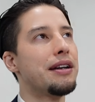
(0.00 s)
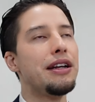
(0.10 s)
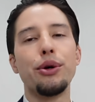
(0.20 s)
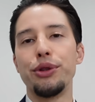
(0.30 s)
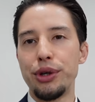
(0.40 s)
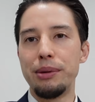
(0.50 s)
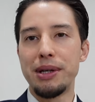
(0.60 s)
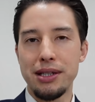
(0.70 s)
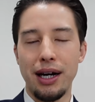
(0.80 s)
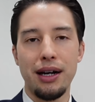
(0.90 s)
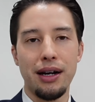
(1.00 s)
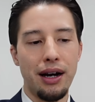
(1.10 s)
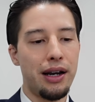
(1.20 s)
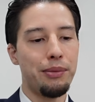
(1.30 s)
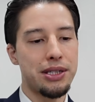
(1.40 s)
理論といいますか
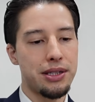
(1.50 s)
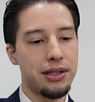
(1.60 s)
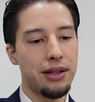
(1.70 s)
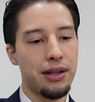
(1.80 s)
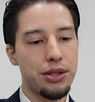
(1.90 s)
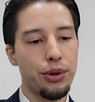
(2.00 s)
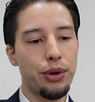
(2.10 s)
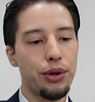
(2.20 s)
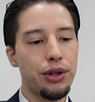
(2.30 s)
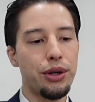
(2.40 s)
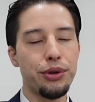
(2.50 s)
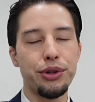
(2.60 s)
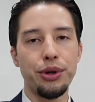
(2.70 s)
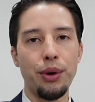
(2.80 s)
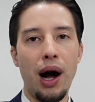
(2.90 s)
がありますでその理論
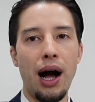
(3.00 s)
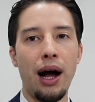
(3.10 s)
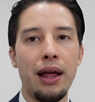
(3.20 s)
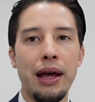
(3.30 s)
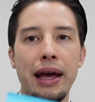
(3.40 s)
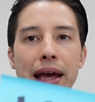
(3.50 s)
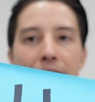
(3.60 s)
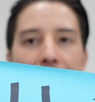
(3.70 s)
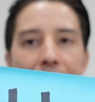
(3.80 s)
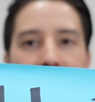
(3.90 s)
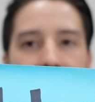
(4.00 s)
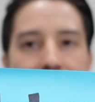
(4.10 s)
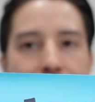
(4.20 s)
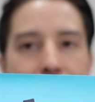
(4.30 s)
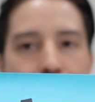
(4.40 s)
というのは
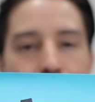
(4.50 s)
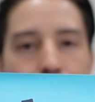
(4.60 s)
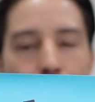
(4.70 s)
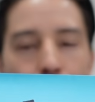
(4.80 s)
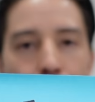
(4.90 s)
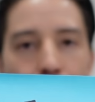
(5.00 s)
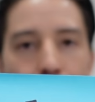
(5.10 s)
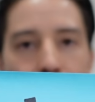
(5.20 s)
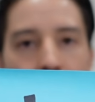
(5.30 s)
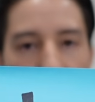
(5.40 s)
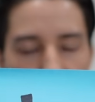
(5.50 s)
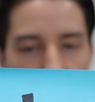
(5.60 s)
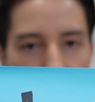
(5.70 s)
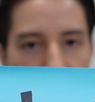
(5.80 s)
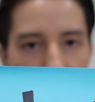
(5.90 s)
H2O 理論
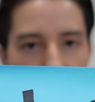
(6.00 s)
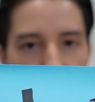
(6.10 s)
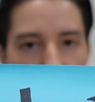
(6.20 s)
です